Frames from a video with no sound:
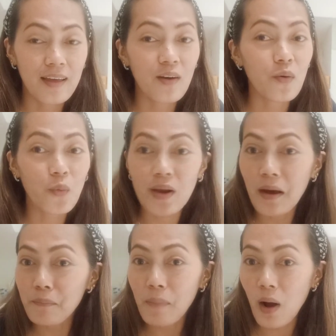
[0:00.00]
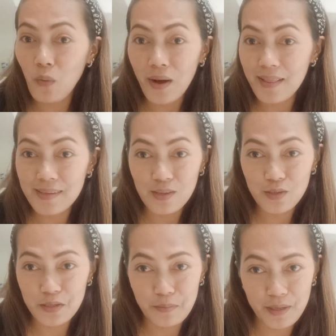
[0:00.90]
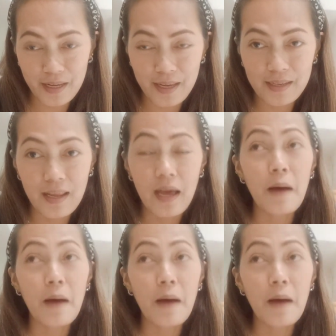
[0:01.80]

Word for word: Walang bawal dito sa Bahrain.